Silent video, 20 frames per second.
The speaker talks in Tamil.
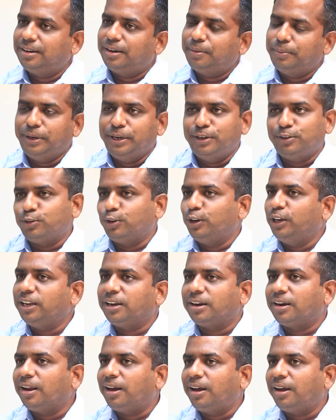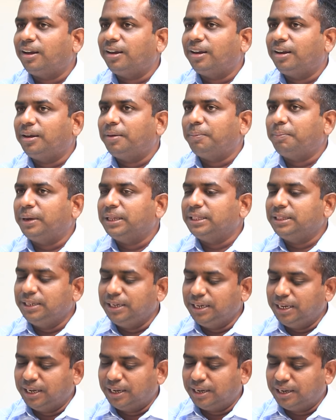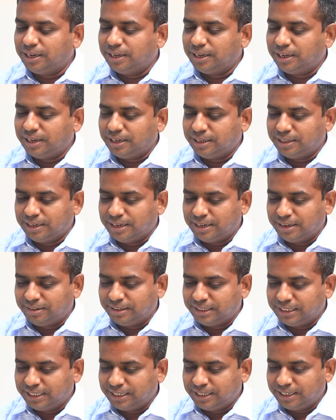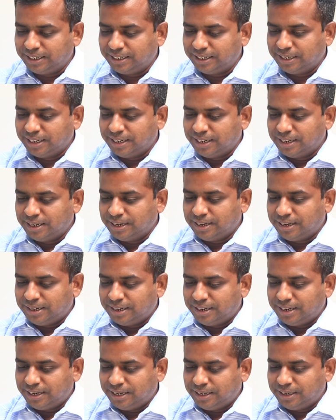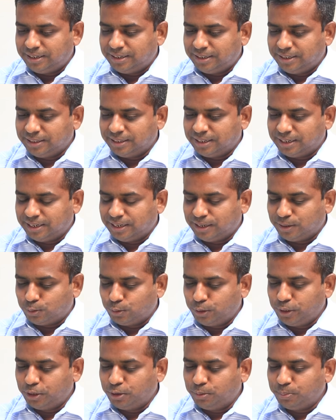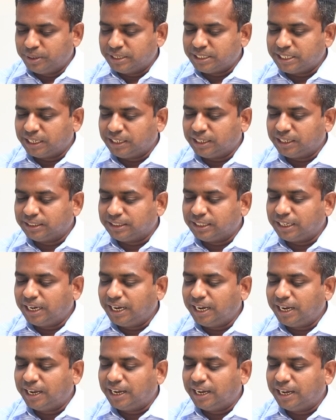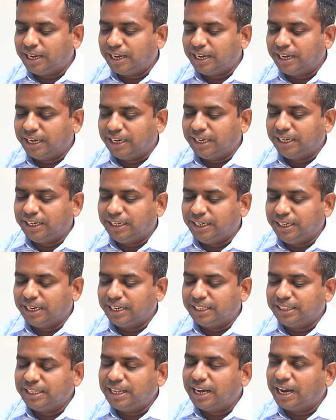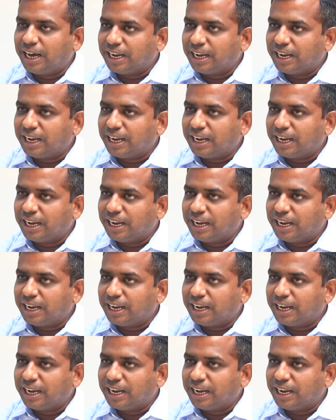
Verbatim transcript: அப்படின்னு சொல்லியிருக்கலாம் மத்திய இதில் வந்து இந்த குடியுரிமை சட்டத்தை எந்த